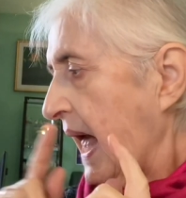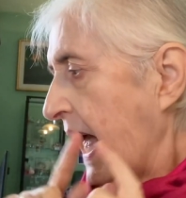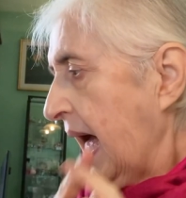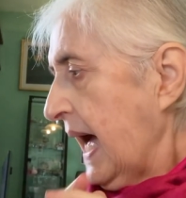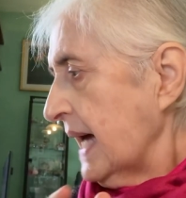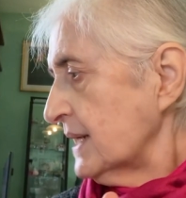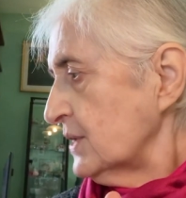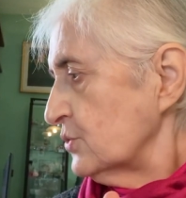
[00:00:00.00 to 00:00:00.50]

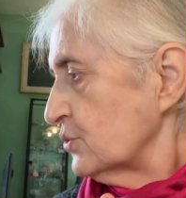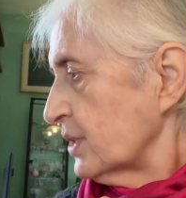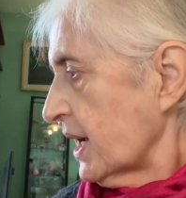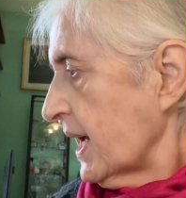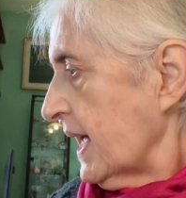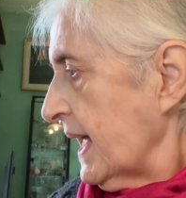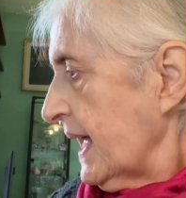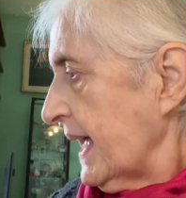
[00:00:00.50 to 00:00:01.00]
Allora,
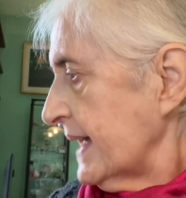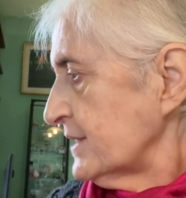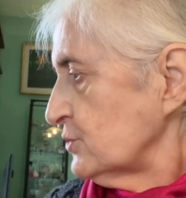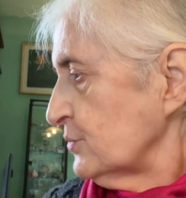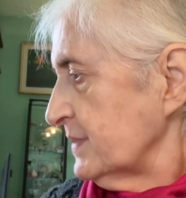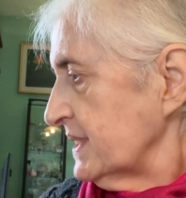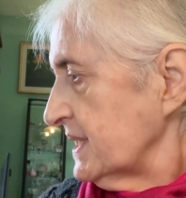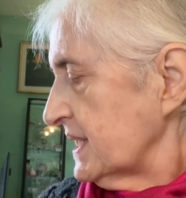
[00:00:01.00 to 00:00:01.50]
è
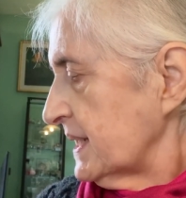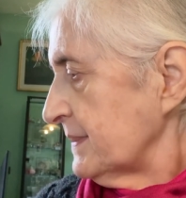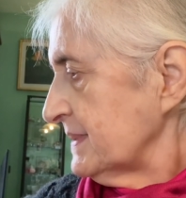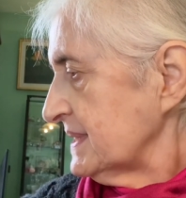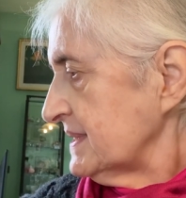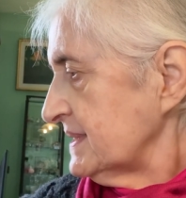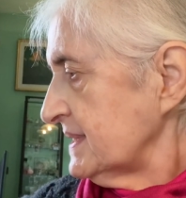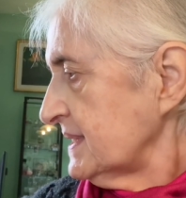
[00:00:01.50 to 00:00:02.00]
domenica
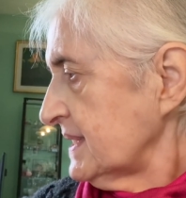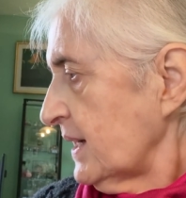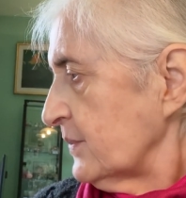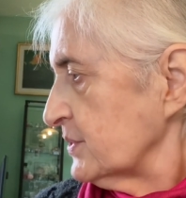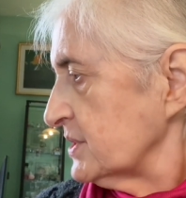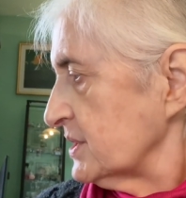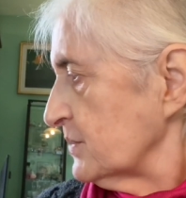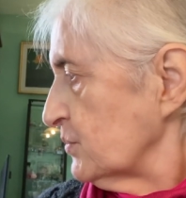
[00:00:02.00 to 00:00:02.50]
mattina,
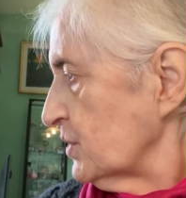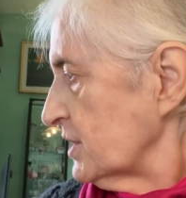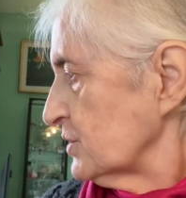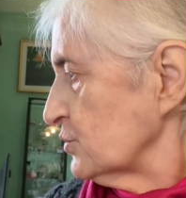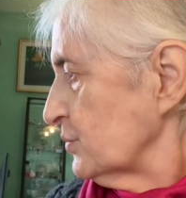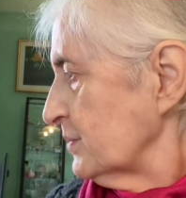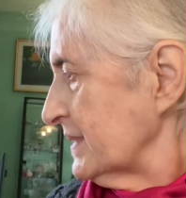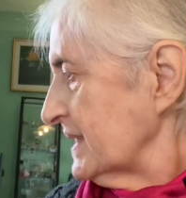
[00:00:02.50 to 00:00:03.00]
quindi buona
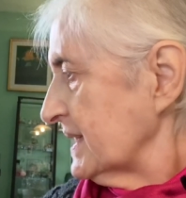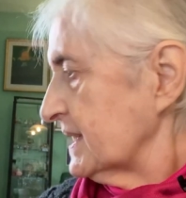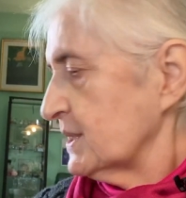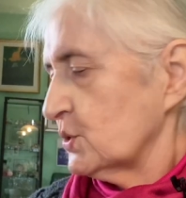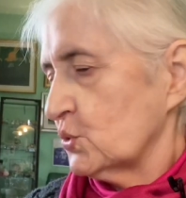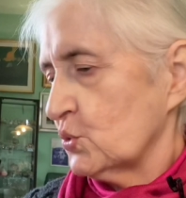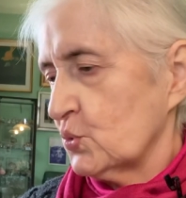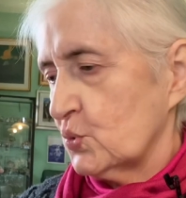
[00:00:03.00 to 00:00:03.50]
domenica a
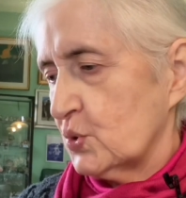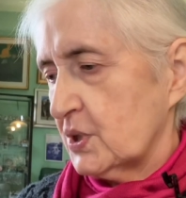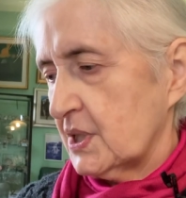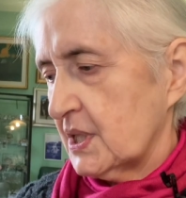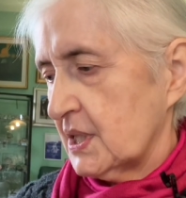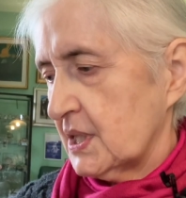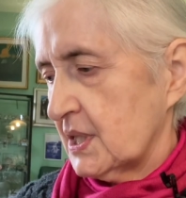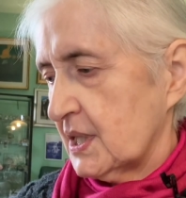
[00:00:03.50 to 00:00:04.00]

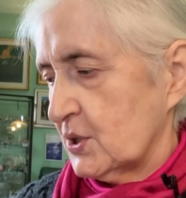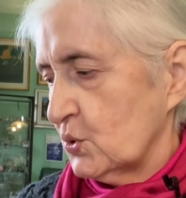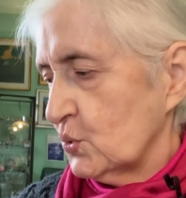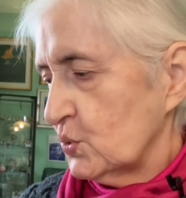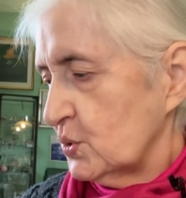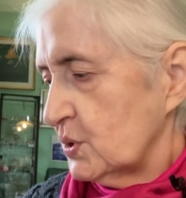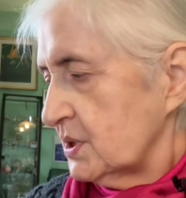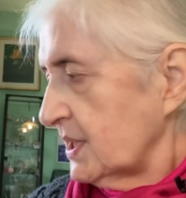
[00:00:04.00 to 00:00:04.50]
tutti e
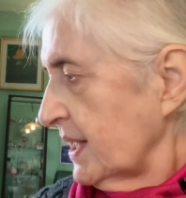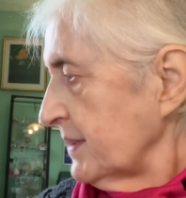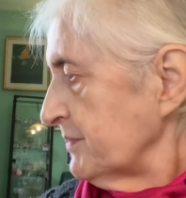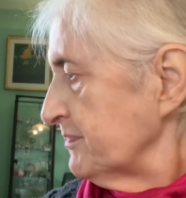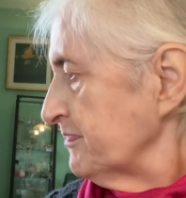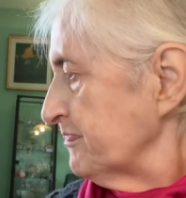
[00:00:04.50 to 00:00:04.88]
tutte.